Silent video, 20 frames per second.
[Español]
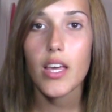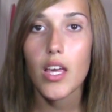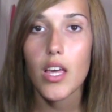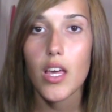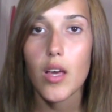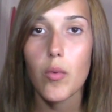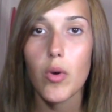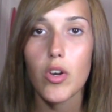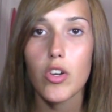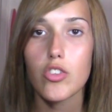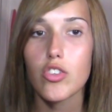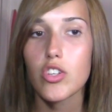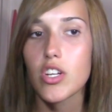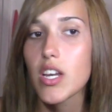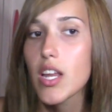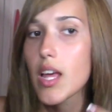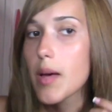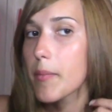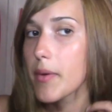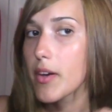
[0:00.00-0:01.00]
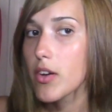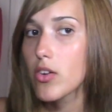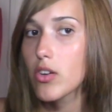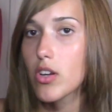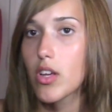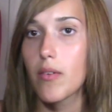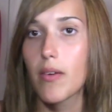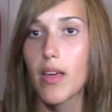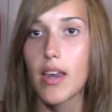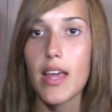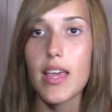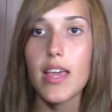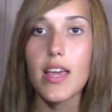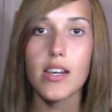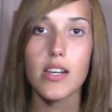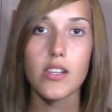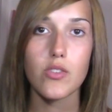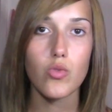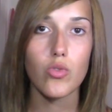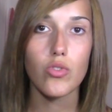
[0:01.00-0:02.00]
que, bueno, yo quería mejor que vierais
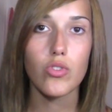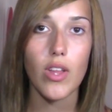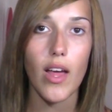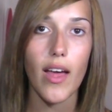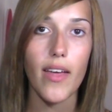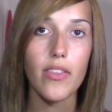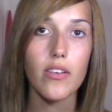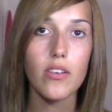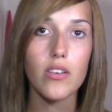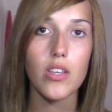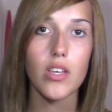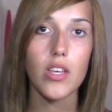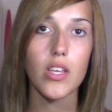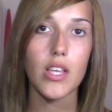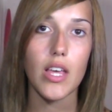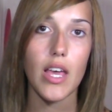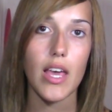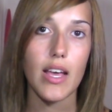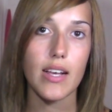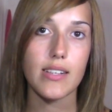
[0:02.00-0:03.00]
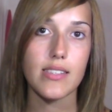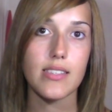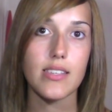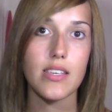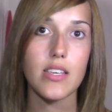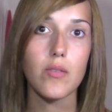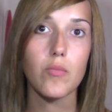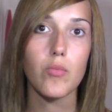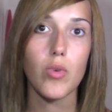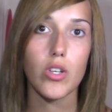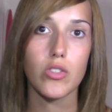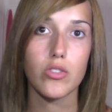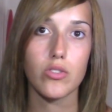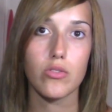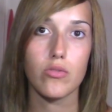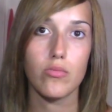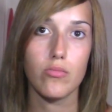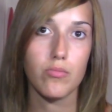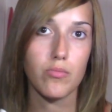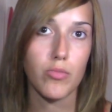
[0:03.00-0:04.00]
el resultado y que así
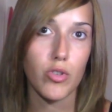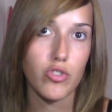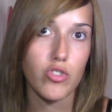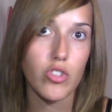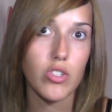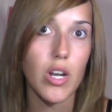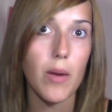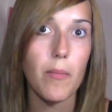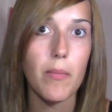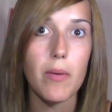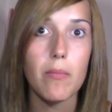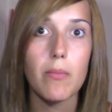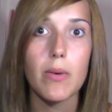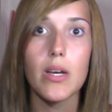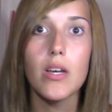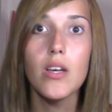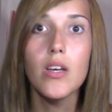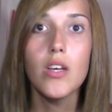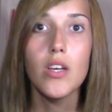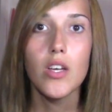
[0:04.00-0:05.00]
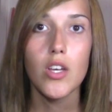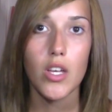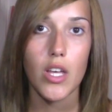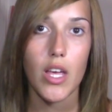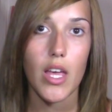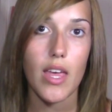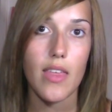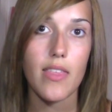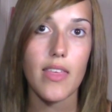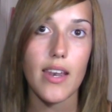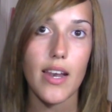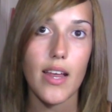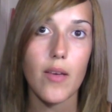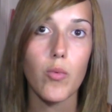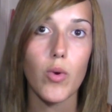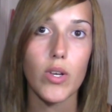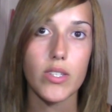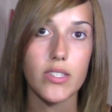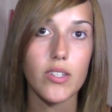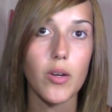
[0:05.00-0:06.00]
vosotras mismas eh,
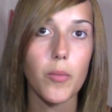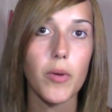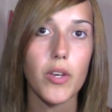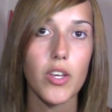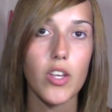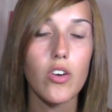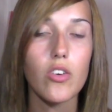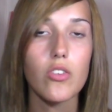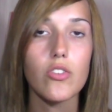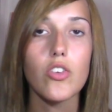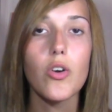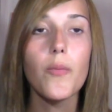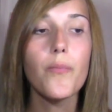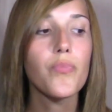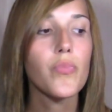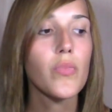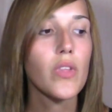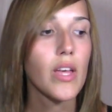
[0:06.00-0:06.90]
dierais vuestra opinión, ¿no?